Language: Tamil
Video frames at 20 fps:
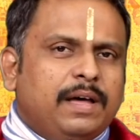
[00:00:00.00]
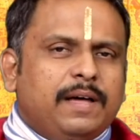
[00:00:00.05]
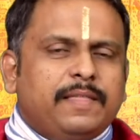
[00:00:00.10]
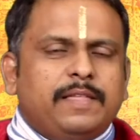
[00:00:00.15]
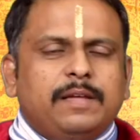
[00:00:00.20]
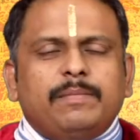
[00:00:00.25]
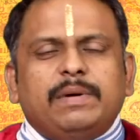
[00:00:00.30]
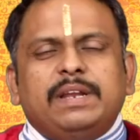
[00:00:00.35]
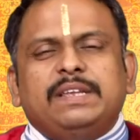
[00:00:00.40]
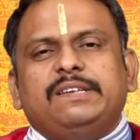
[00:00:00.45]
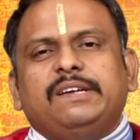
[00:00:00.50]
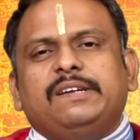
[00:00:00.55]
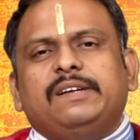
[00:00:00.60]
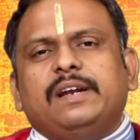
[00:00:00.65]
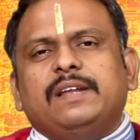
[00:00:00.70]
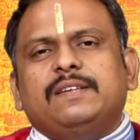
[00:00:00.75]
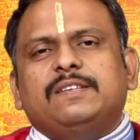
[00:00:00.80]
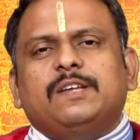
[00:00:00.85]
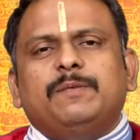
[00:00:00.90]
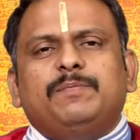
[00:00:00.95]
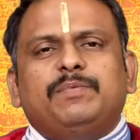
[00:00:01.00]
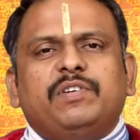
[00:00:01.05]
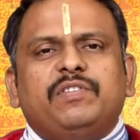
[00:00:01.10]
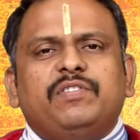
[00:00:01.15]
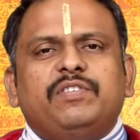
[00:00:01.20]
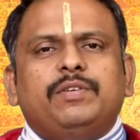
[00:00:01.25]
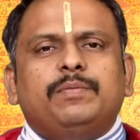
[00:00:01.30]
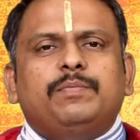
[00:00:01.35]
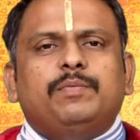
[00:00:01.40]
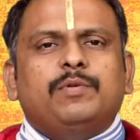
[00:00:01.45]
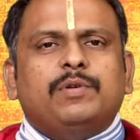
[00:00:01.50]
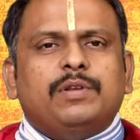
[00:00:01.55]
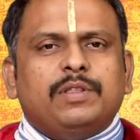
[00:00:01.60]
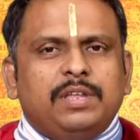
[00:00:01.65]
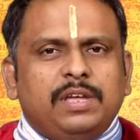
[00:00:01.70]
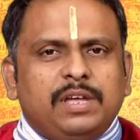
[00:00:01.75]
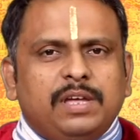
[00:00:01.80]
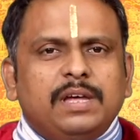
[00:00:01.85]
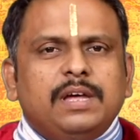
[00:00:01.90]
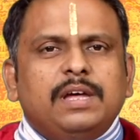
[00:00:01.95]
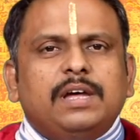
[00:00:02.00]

அதே மாதிரி சிக்னலை ஸ்கிப் செஞ்சுட்டு போகிறது